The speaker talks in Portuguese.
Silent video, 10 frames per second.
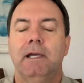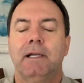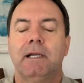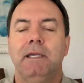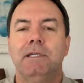
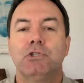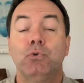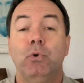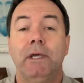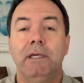
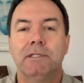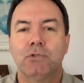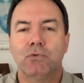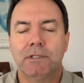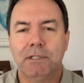Cristo
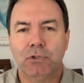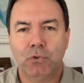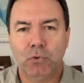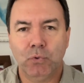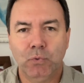
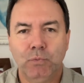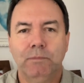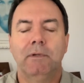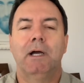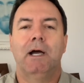ressuscitou.
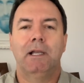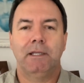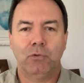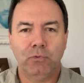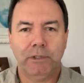
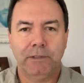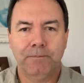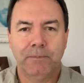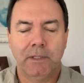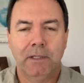Aleluia.
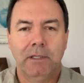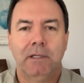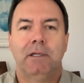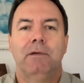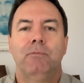
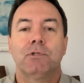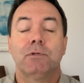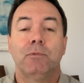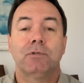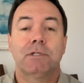Meus
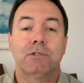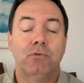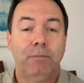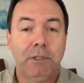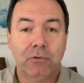irmãos, esse
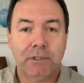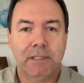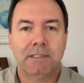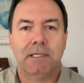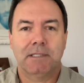domingo, dia
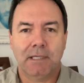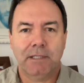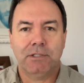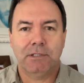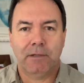
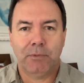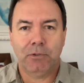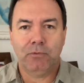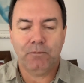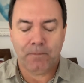17 de
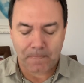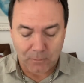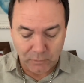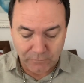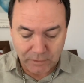abril,
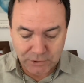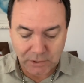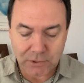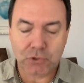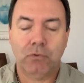o
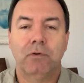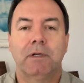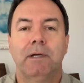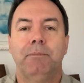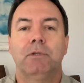Evangelho de João,
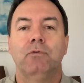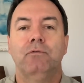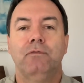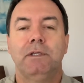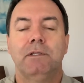capítulo
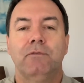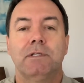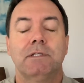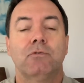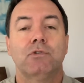20,
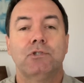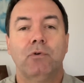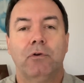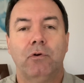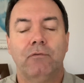versículos de 1
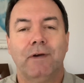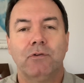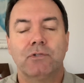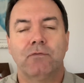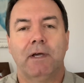a 9, vai
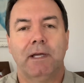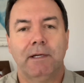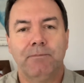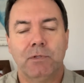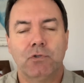nos falar
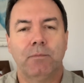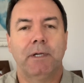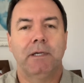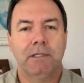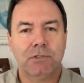sobre a
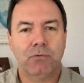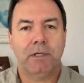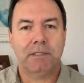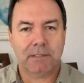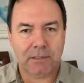
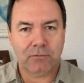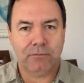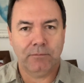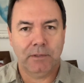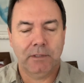ressurreição
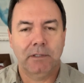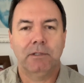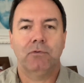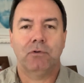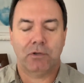
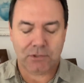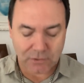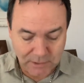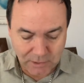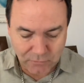do nosso
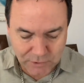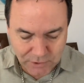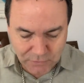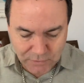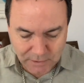Senhor
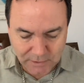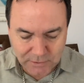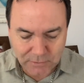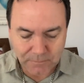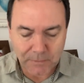Jesus
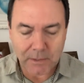Cristo.